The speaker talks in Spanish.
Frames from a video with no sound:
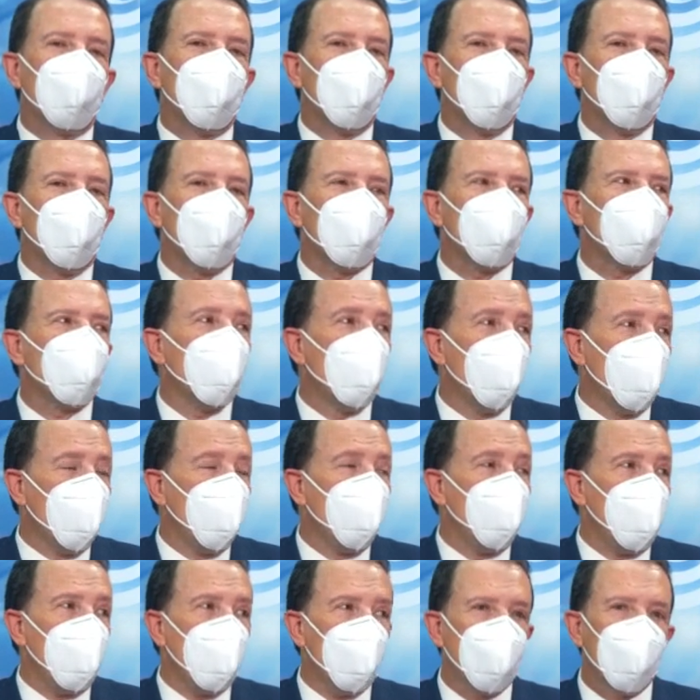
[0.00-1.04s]
entrega su
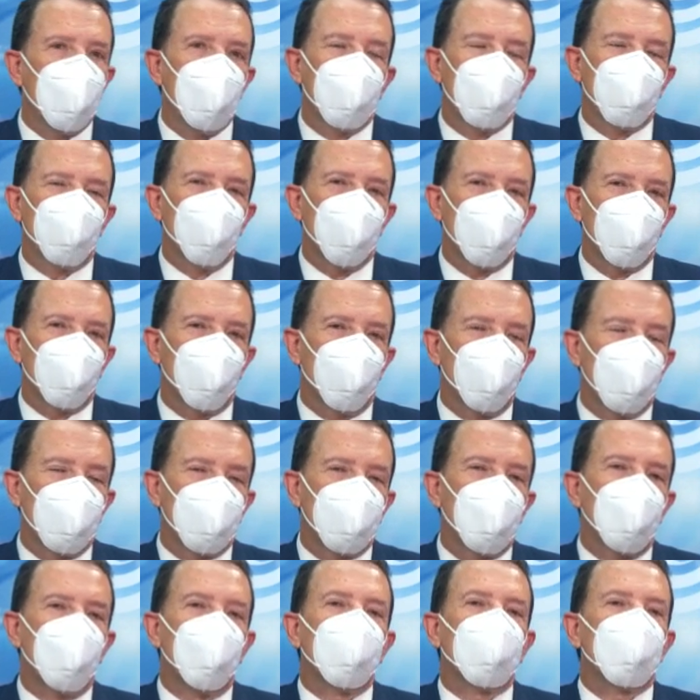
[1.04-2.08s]
nómina de las
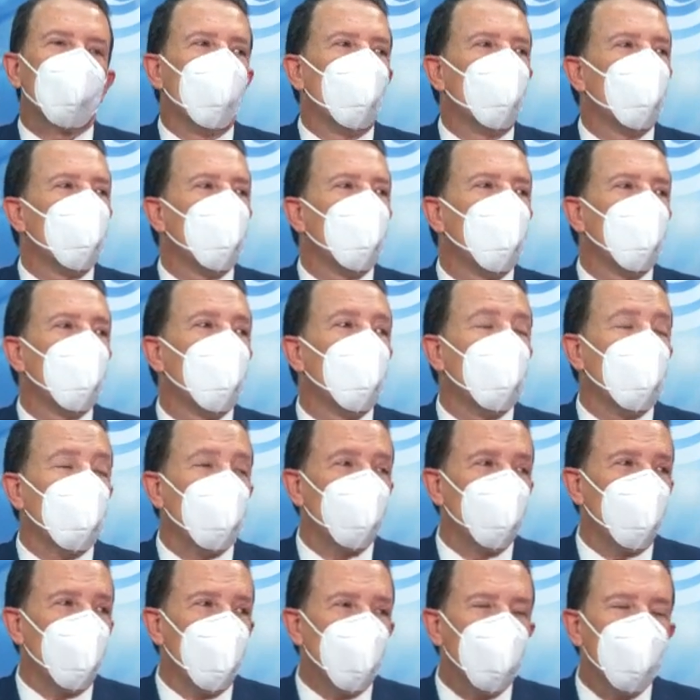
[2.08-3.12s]
personas a las que no quiere
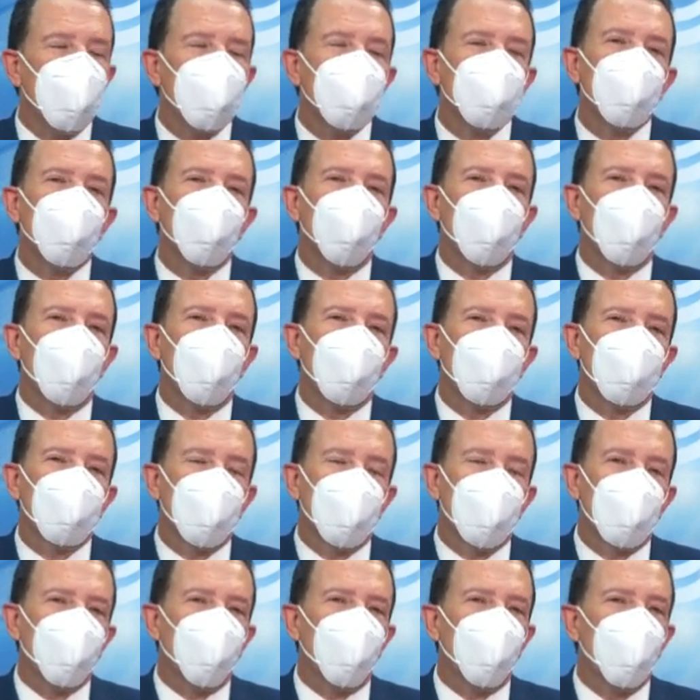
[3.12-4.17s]
despedir, sino que las
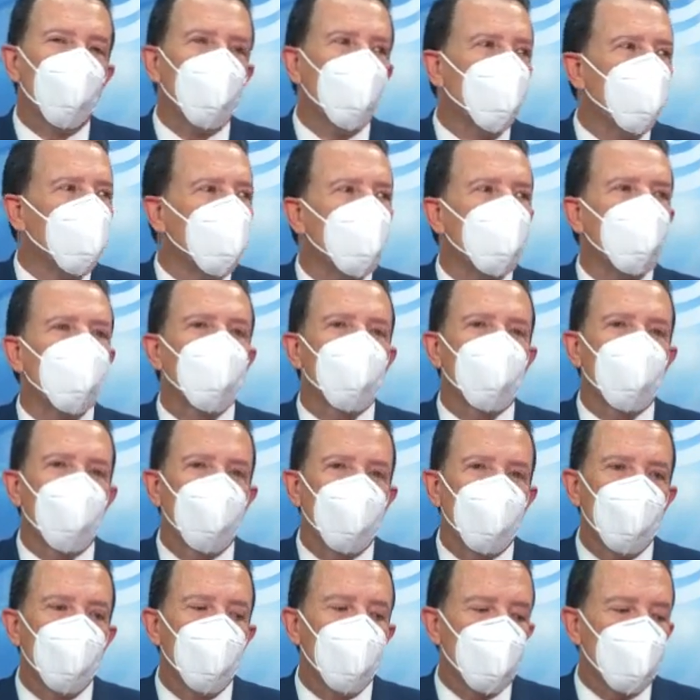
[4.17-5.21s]
quiere poner en una
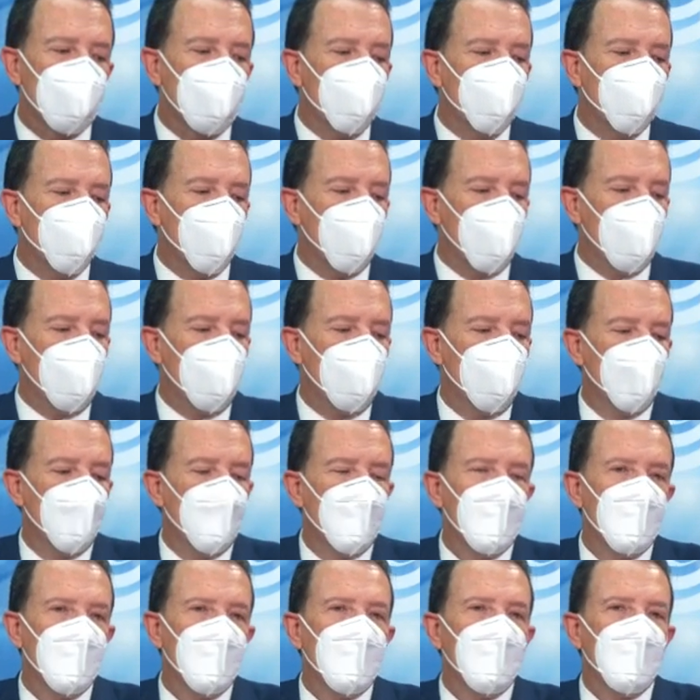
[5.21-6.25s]
cesantía temporal.
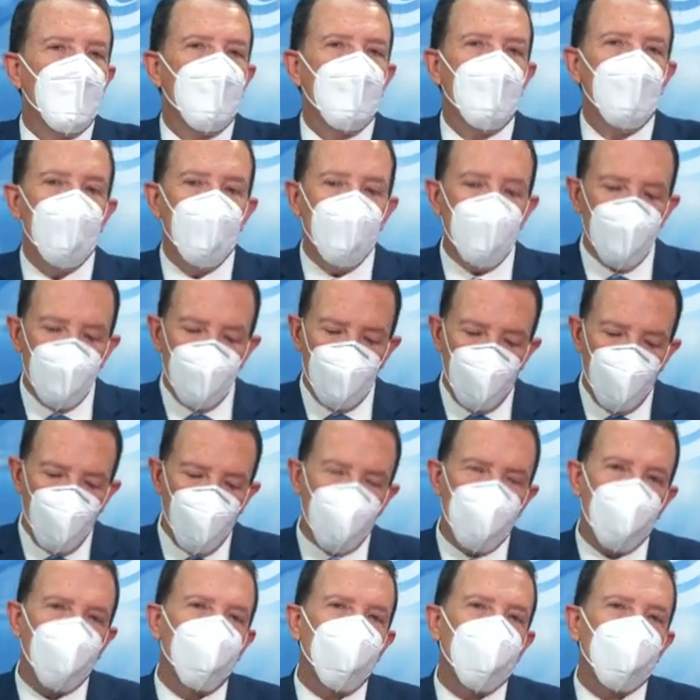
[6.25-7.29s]
Y
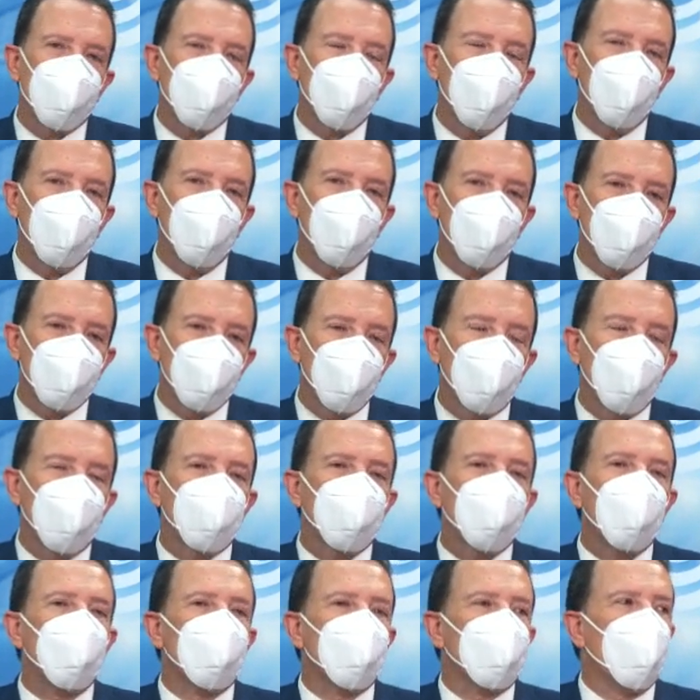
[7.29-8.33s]
lo que pasa ahí es de
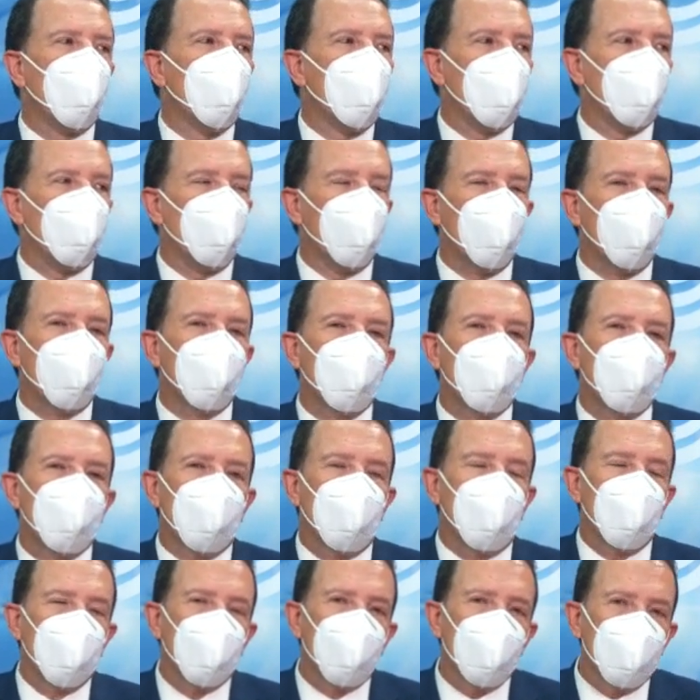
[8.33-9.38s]
que se les da un aporte de
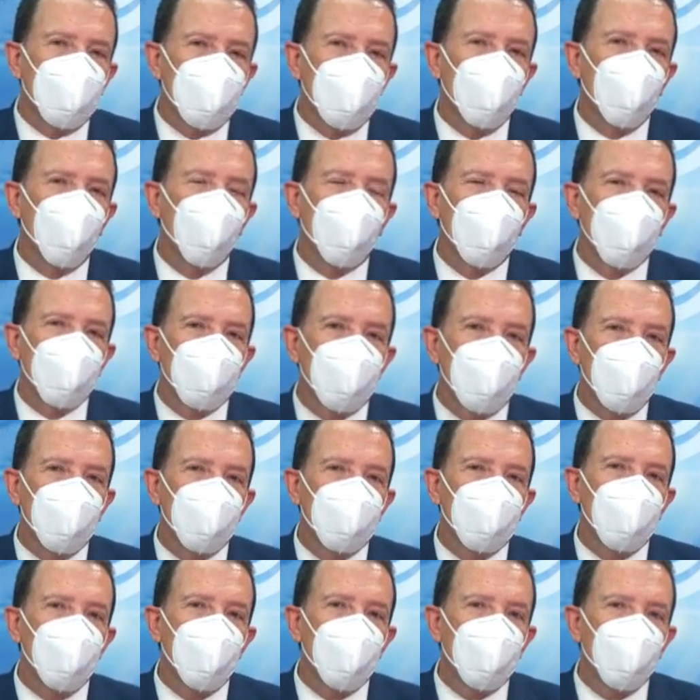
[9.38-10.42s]
75
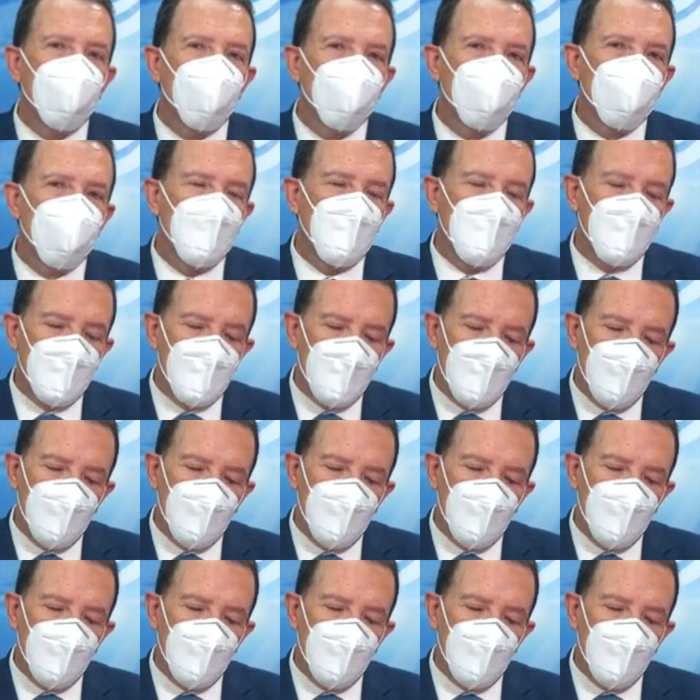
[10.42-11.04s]
quetzales diarios,